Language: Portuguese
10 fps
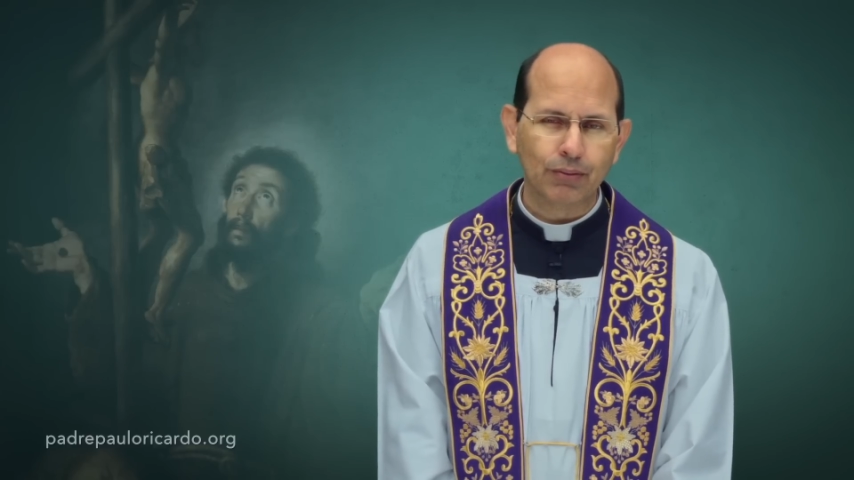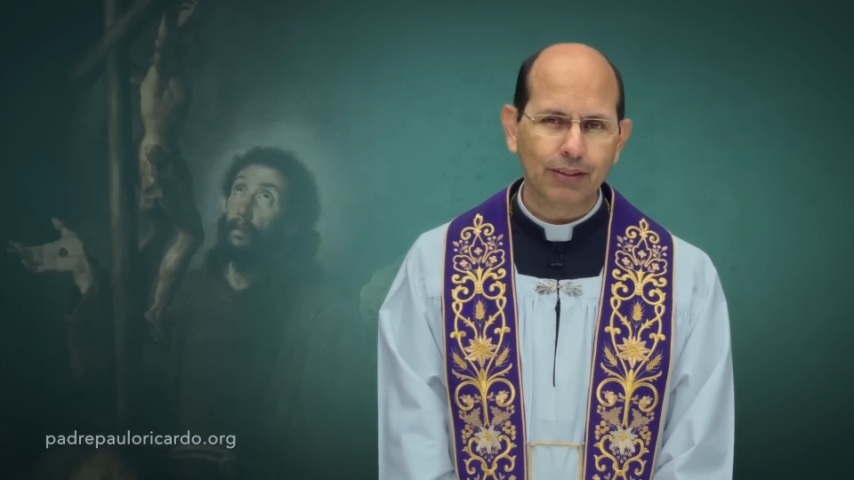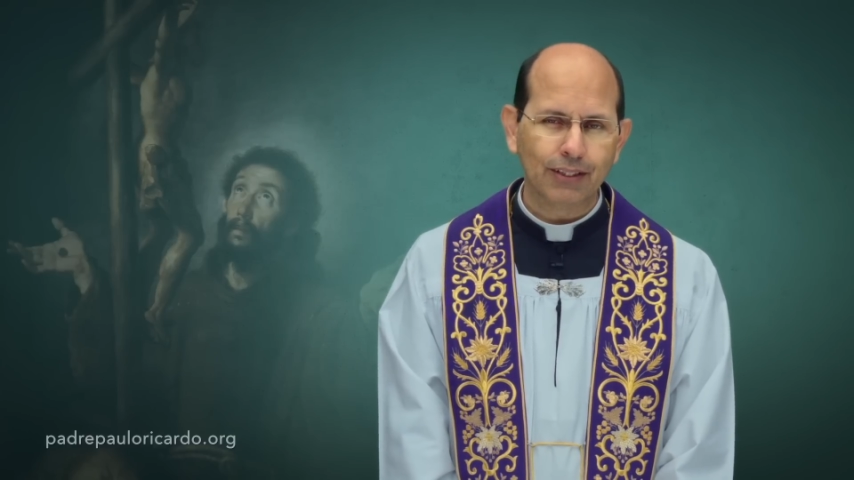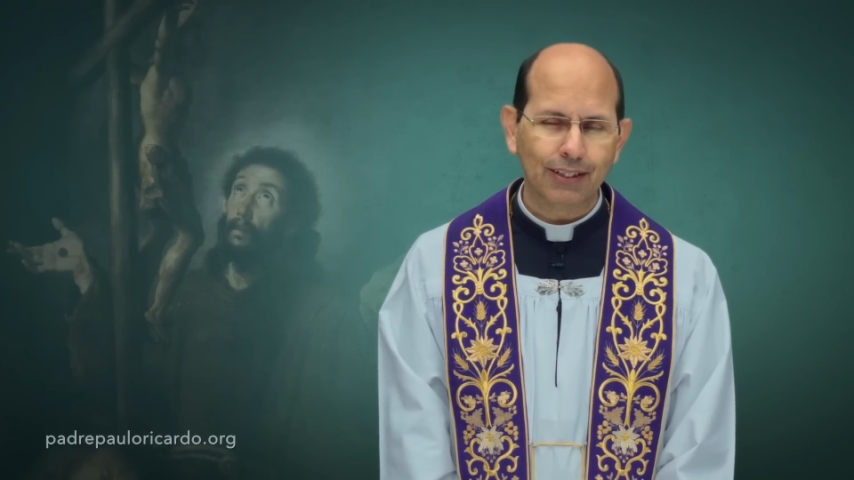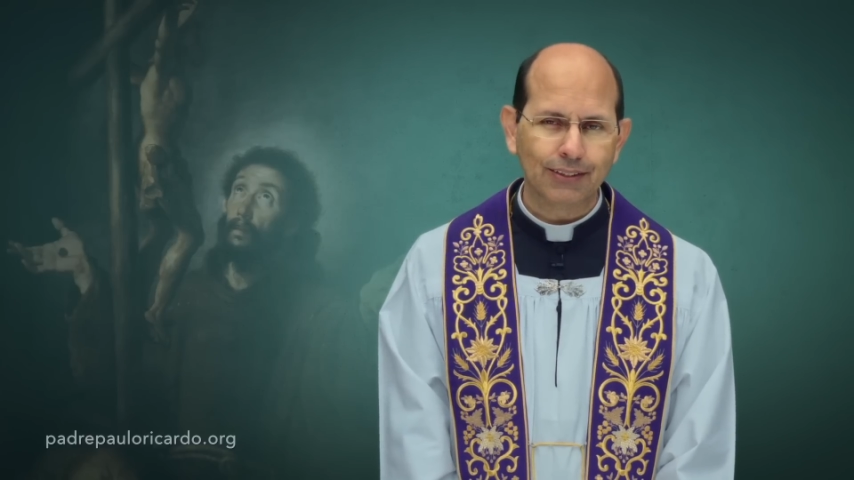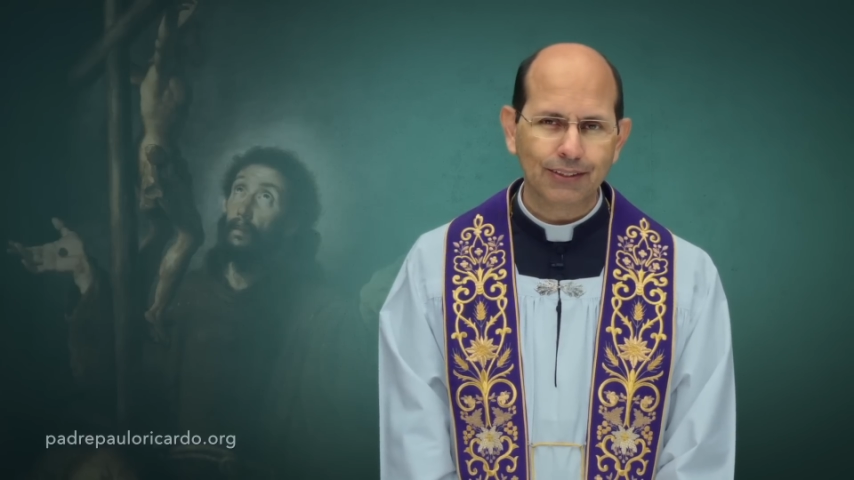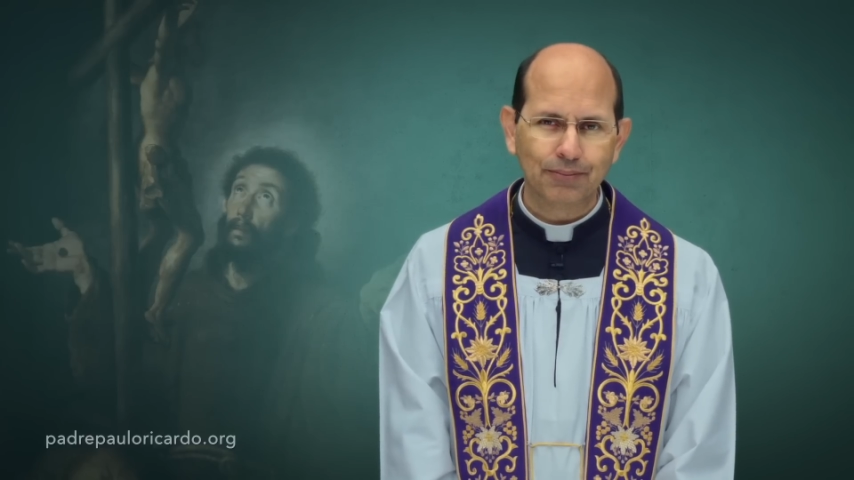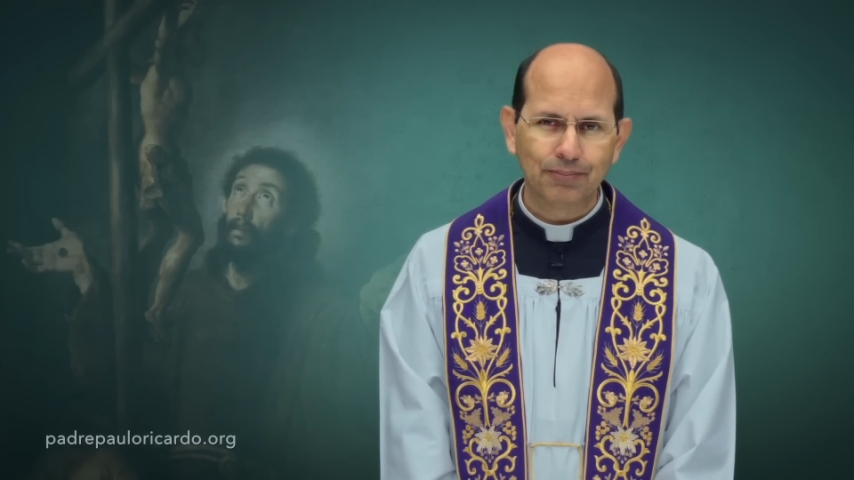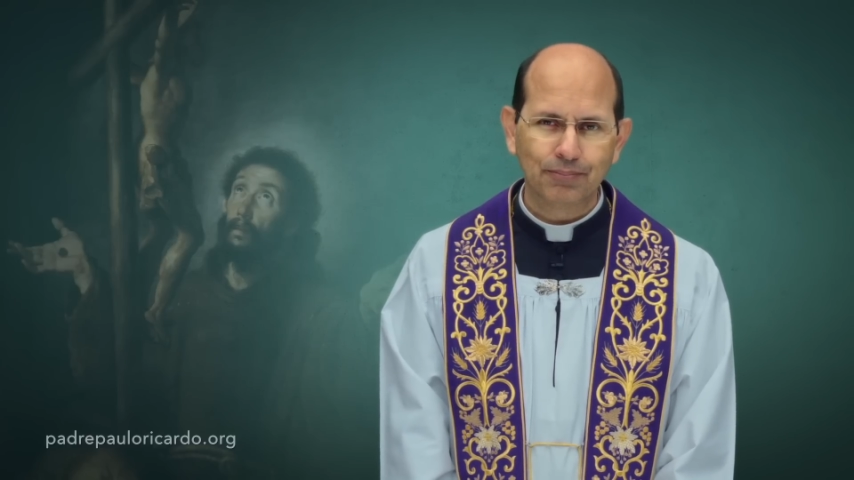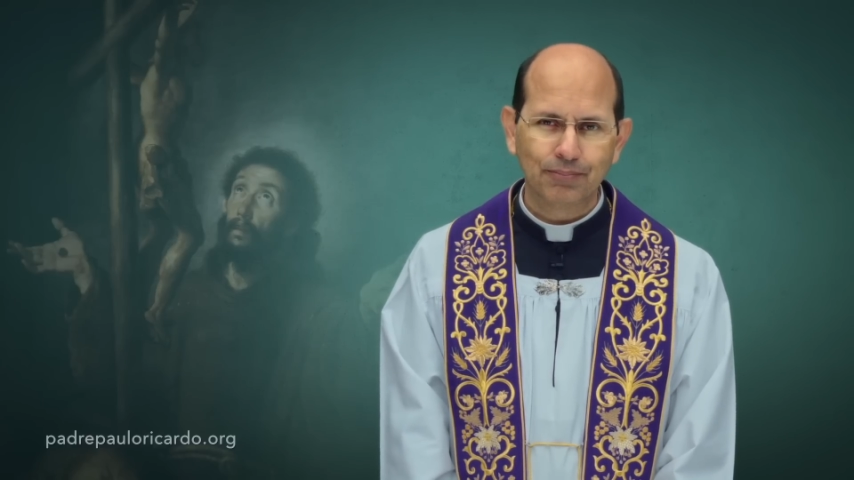verdade.
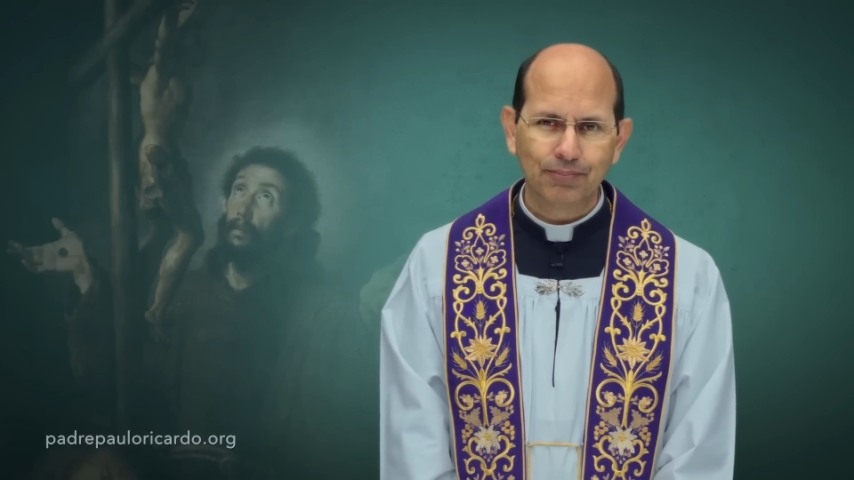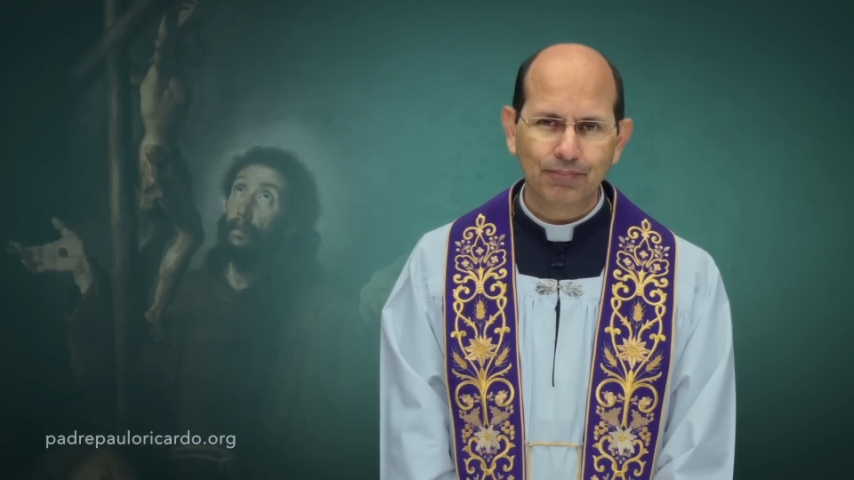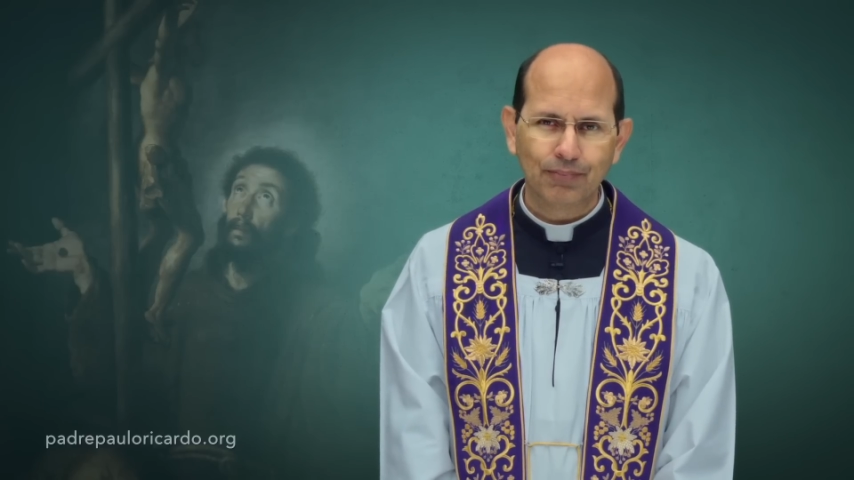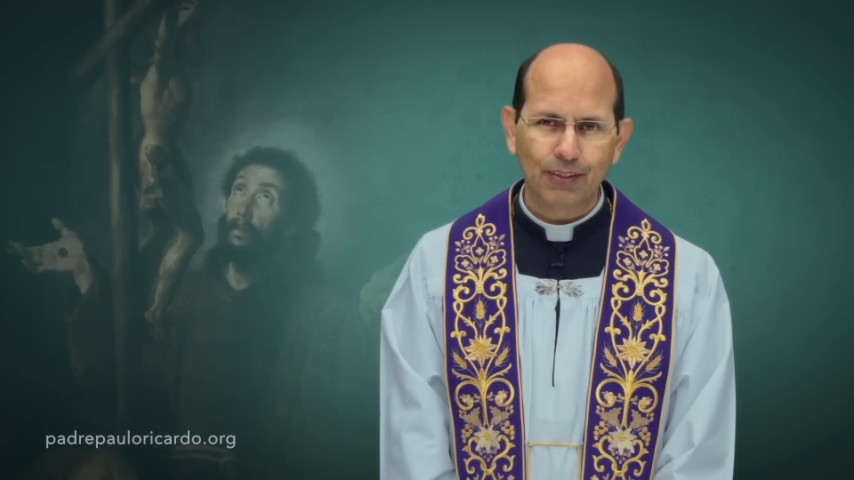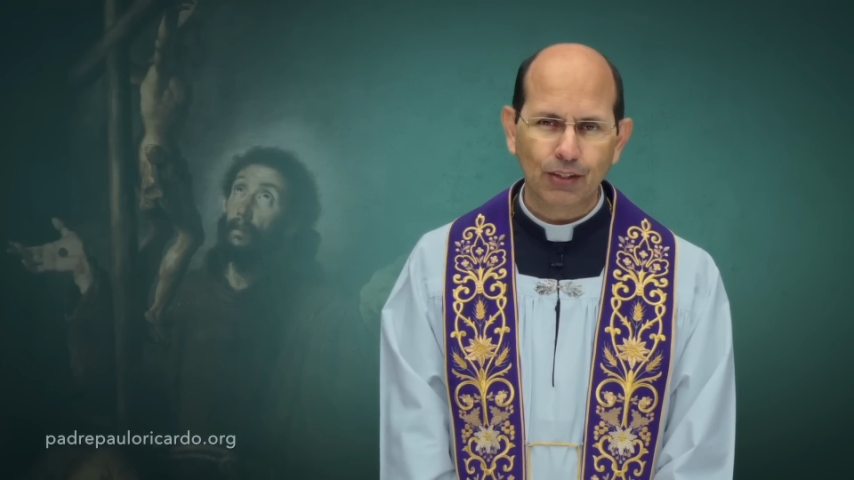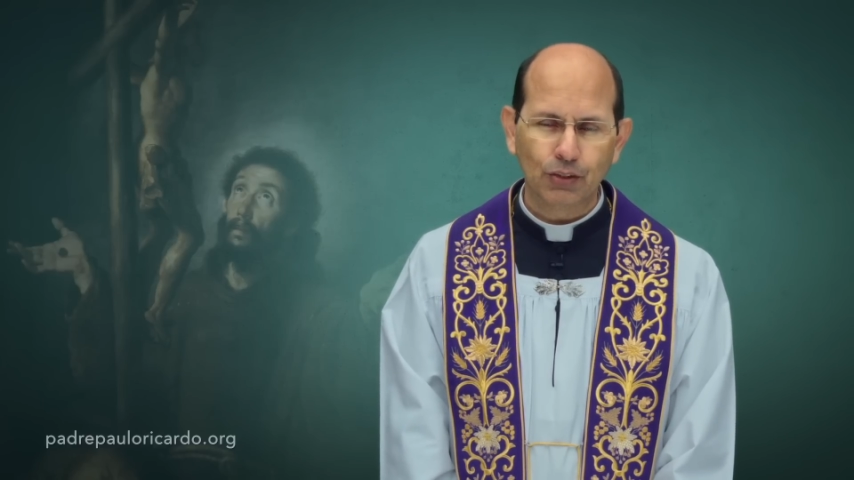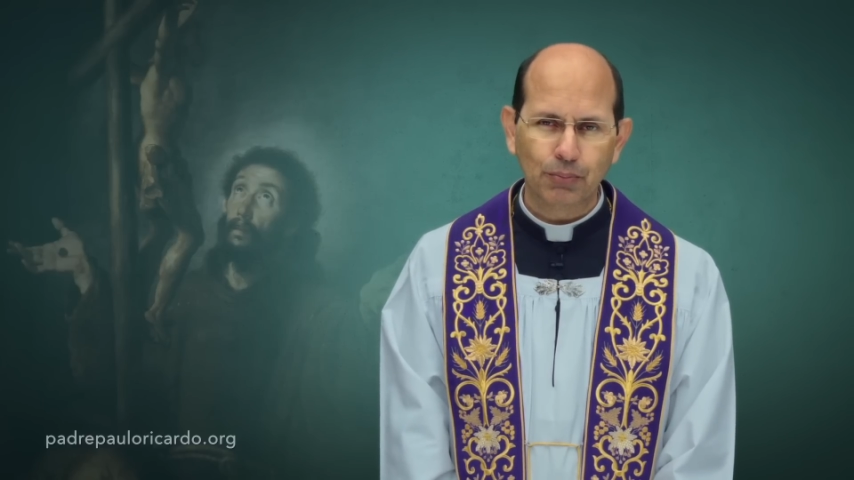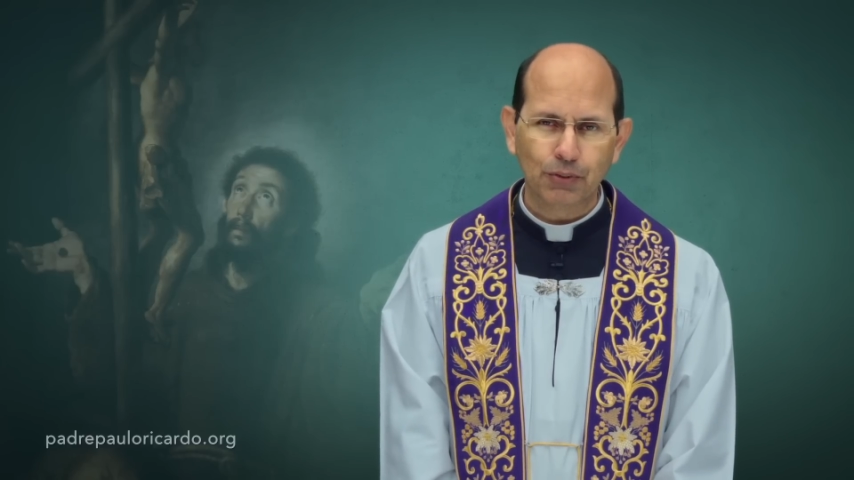Deus